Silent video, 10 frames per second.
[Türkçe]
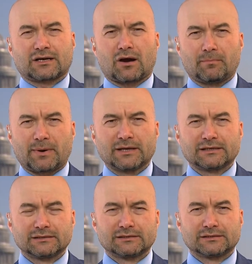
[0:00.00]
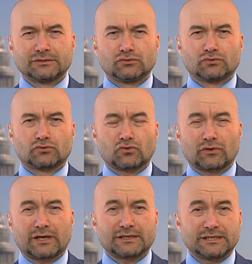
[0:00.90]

kampanyalarını yürütüyorlar.